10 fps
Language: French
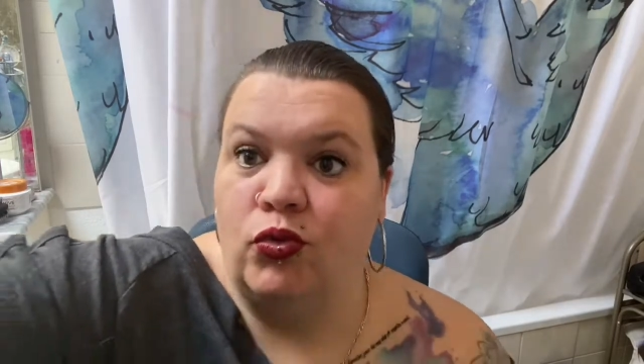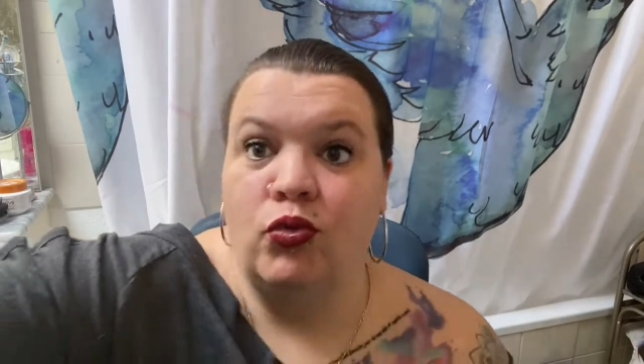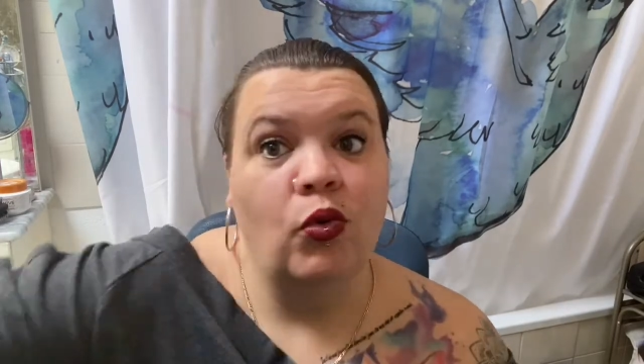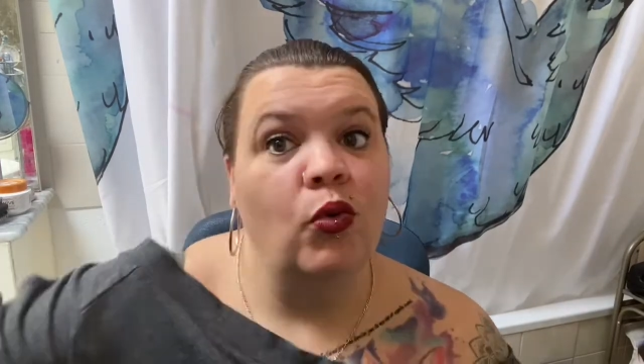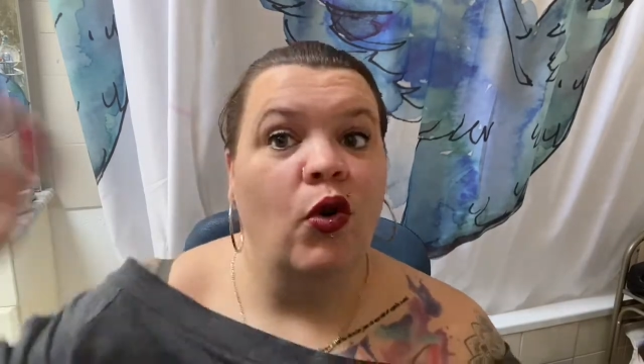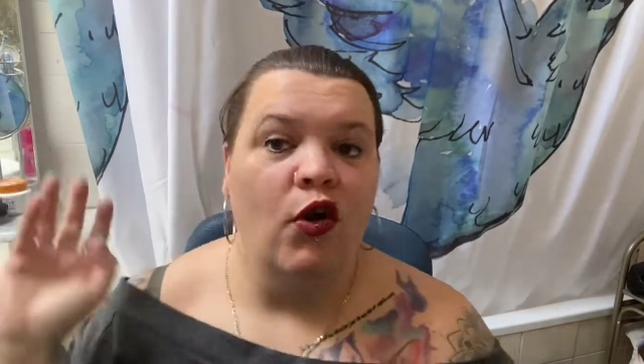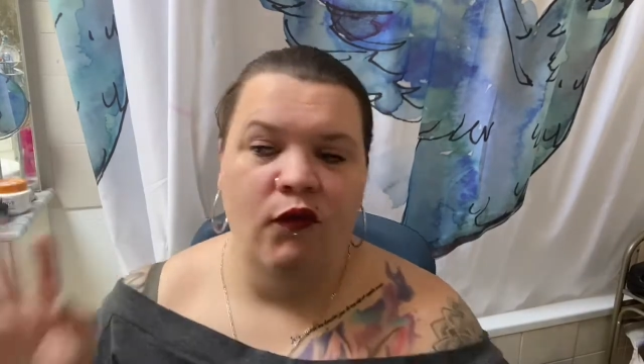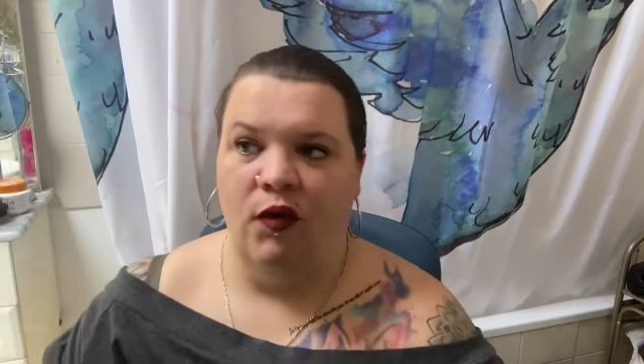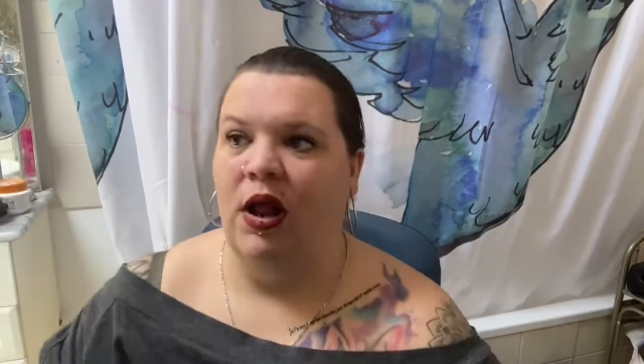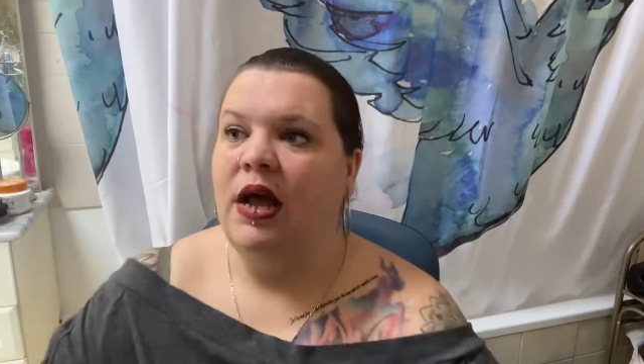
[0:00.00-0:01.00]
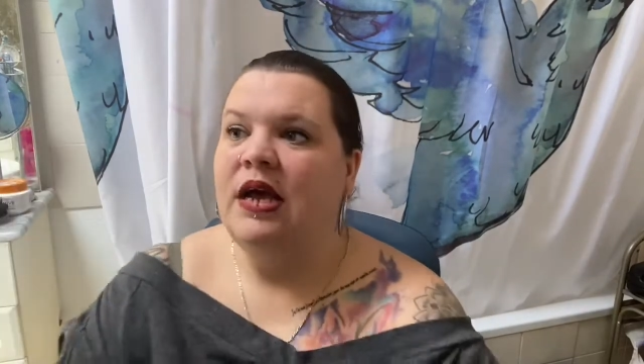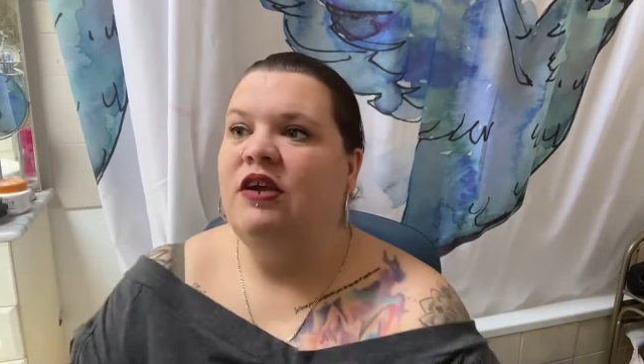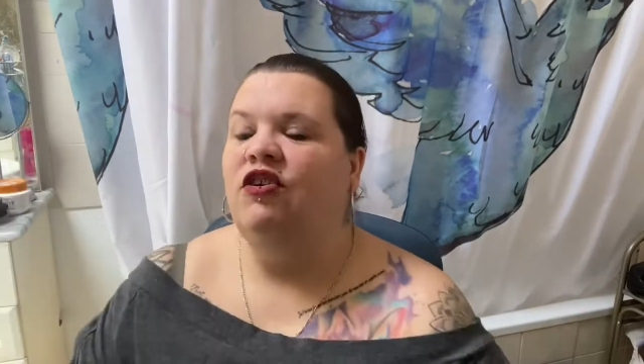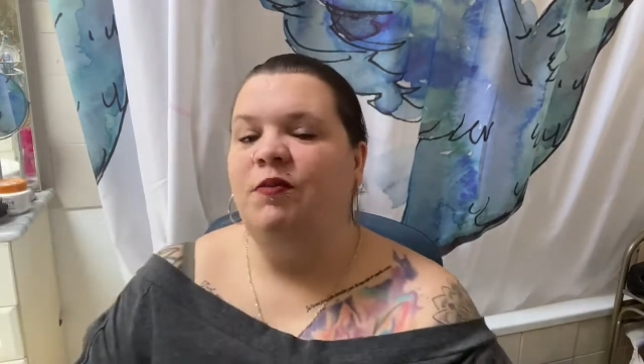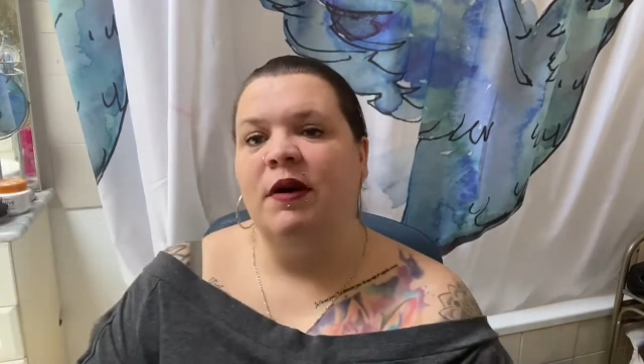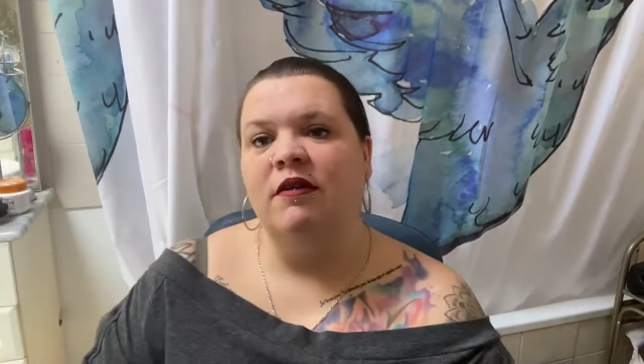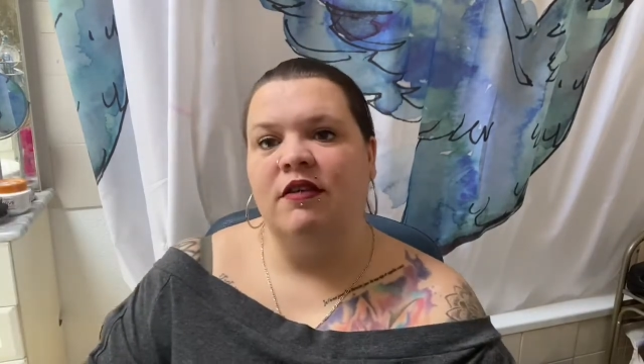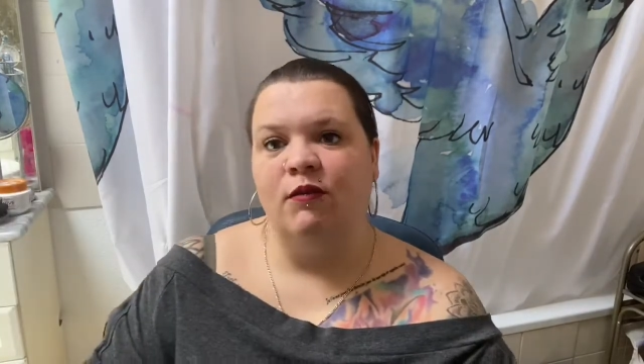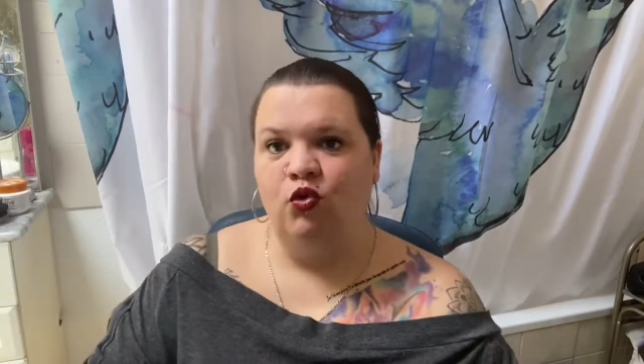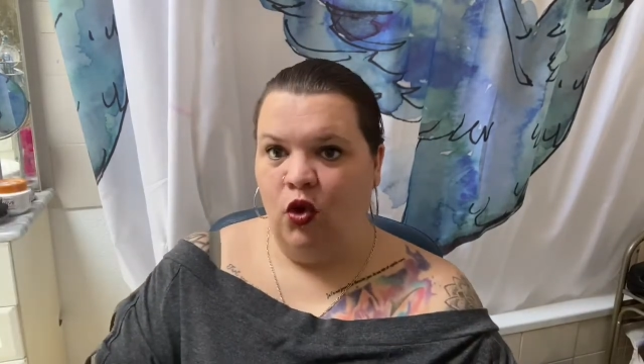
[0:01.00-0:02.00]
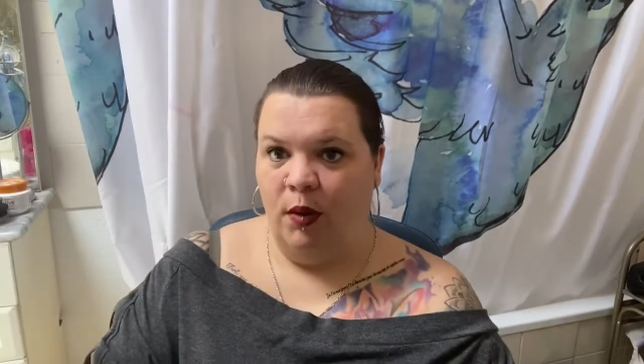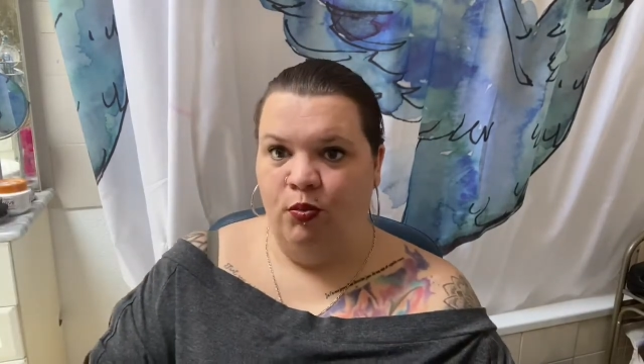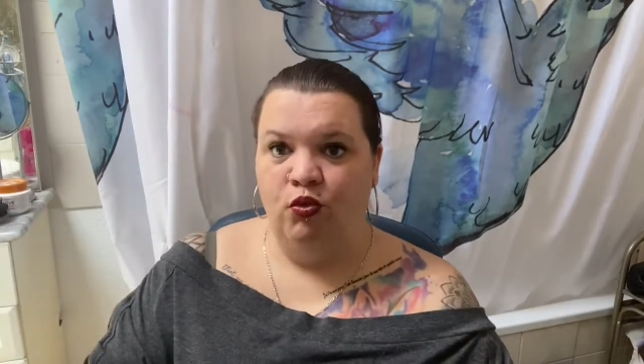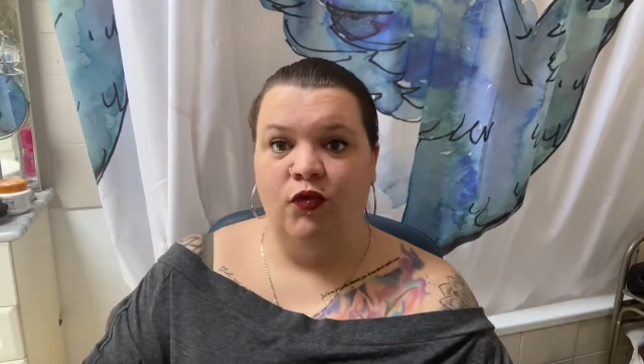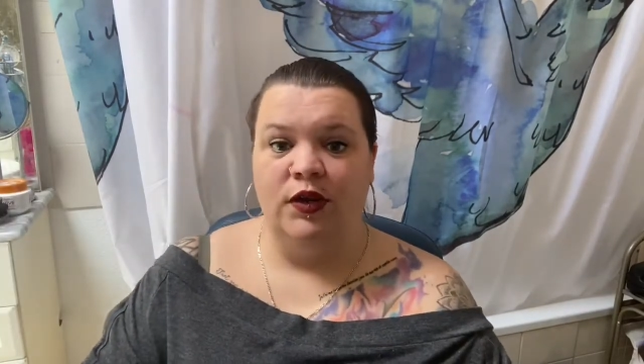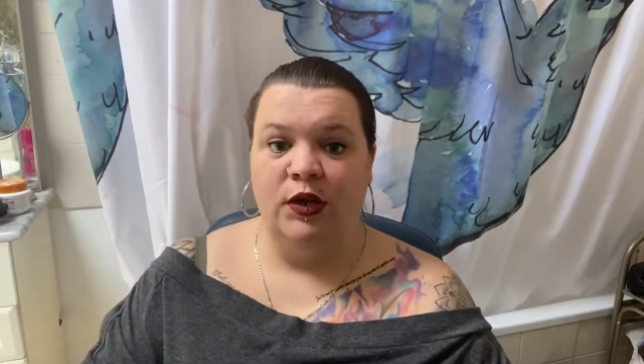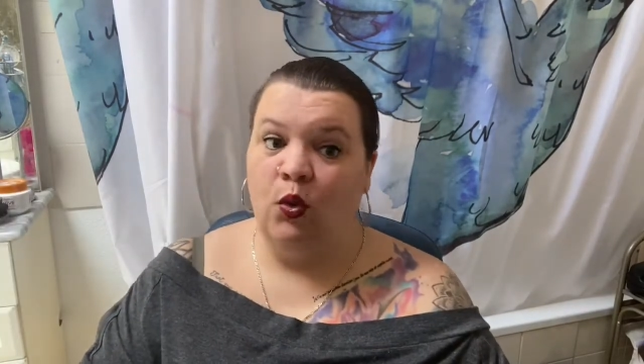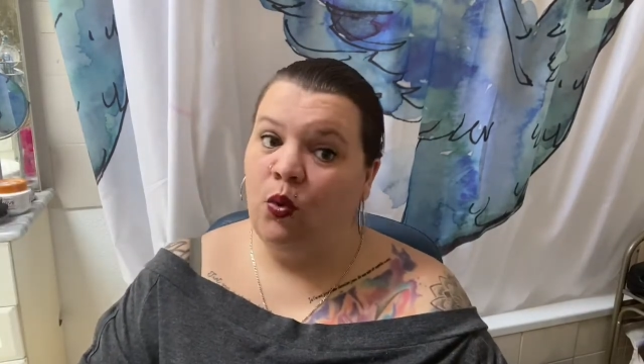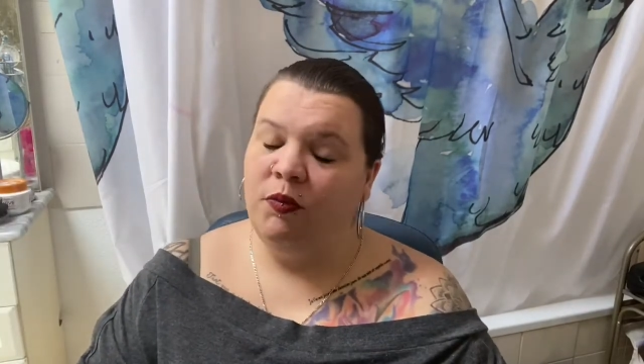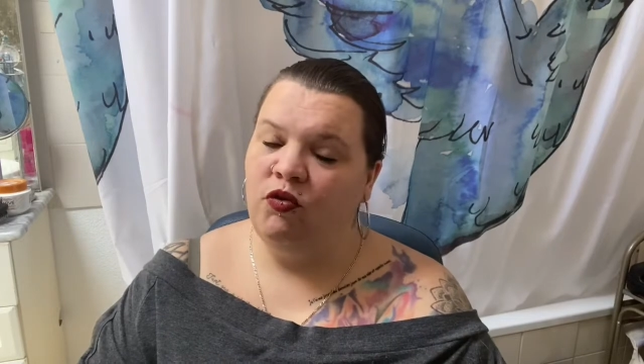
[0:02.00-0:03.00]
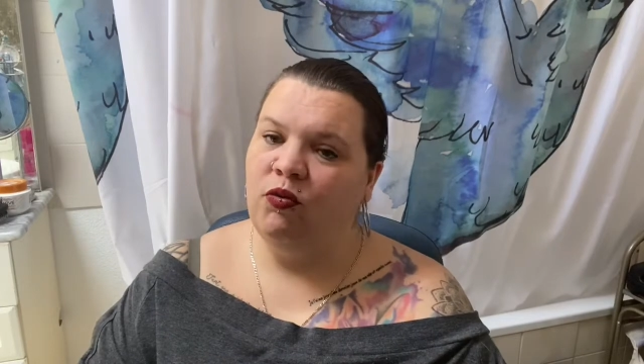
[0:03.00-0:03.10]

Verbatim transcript: Donc, voilà, j'espère que ça vous aura plu, je vous fais des gros bisous,